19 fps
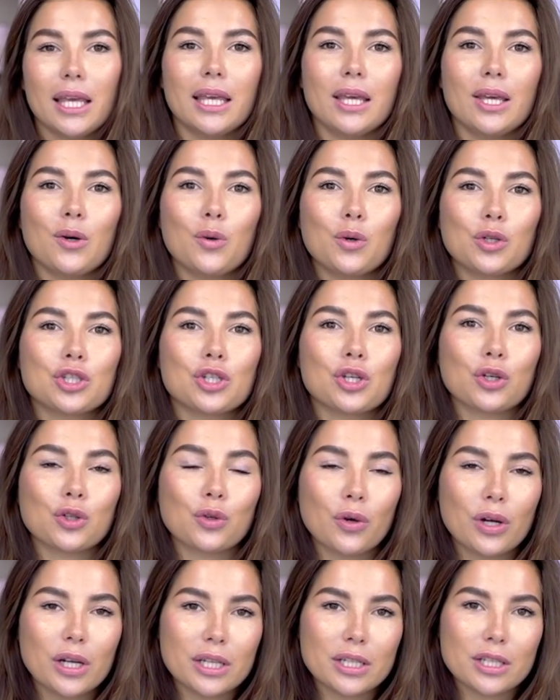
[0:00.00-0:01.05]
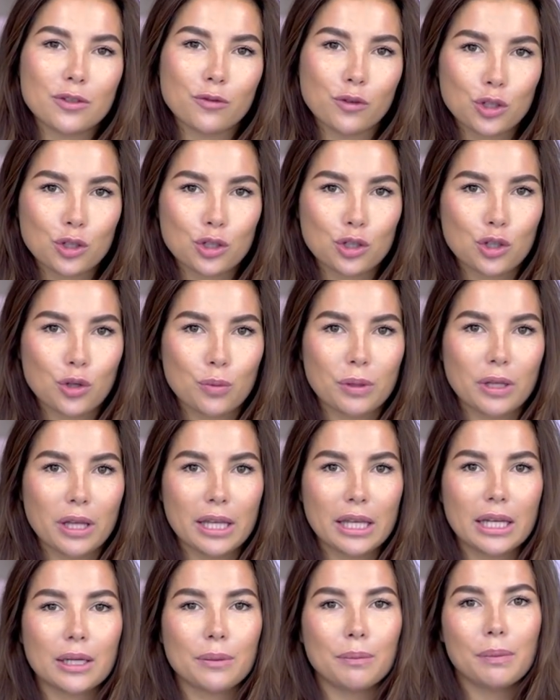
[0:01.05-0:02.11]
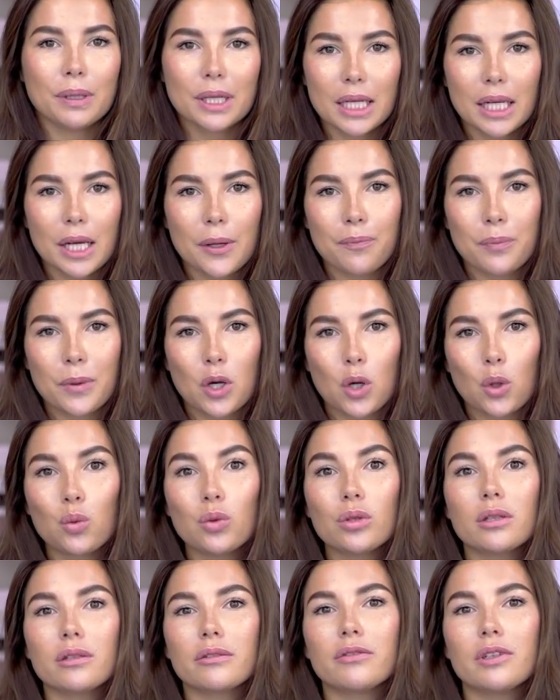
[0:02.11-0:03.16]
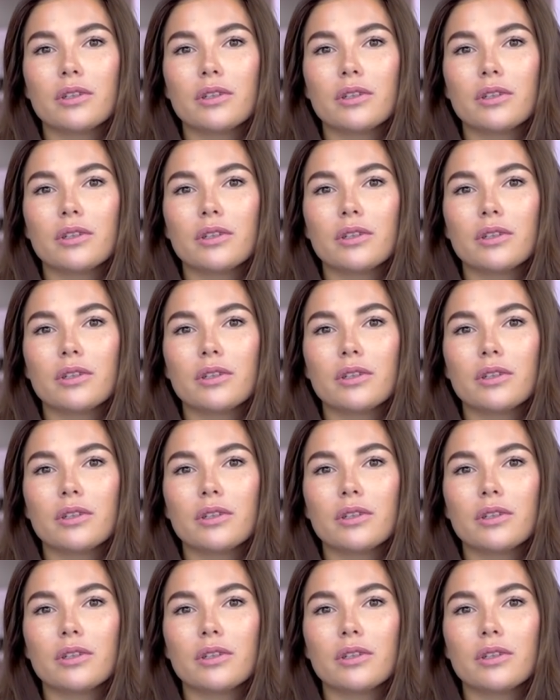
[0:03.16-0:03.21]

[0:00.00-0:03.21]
И очень актуально сегодня, чтобы на них были круглые